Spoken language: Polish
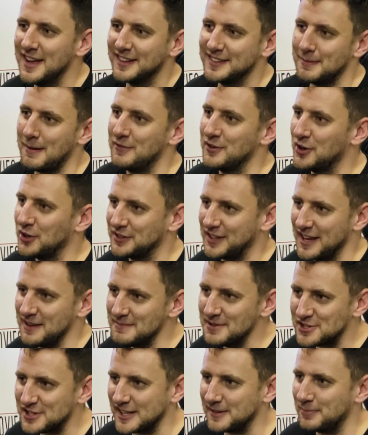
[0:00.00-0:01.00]
zabawy kotka i
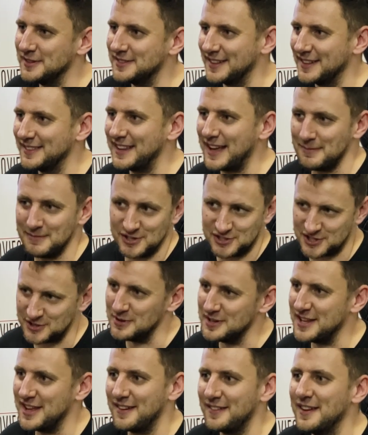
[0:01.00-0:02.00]
myszkę z policjantami,
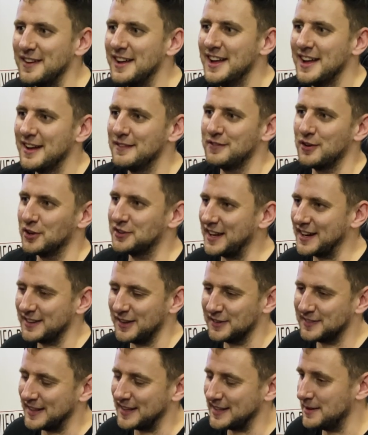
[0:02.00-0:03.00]
szczególnie w
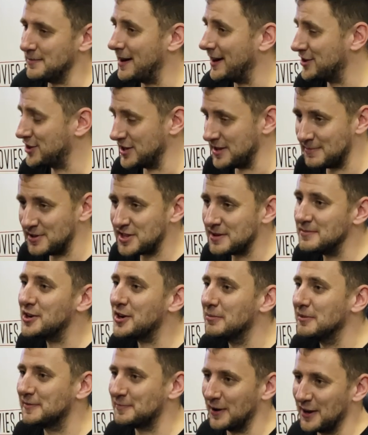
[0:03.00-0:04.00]
ostatnim akcie. Nie będziemy
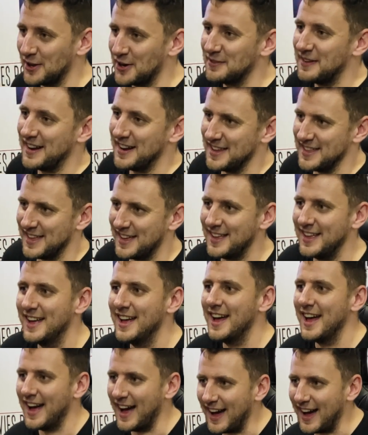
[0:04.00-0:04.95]
nikomu spoilerowali, nie? Mm.